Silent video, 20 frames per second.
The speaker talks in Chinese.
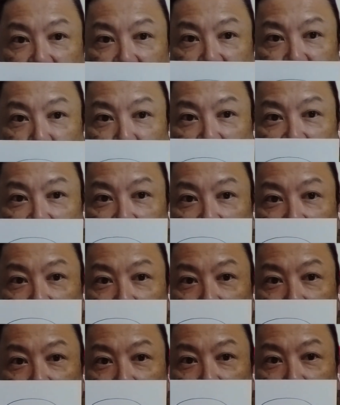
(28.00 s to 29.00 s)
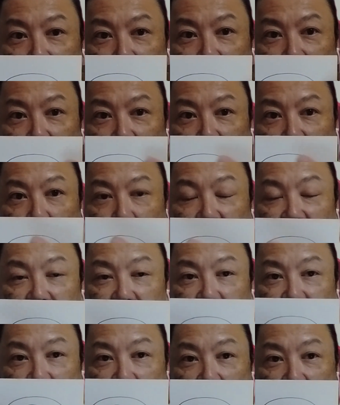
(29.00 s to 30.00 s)
个圈。看到吗？
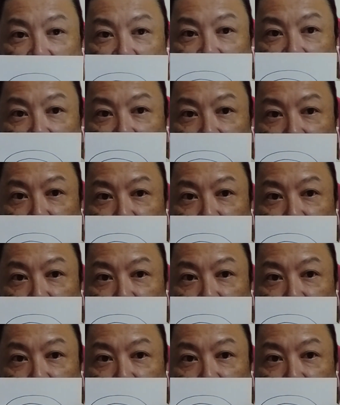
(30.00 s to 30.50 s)
三个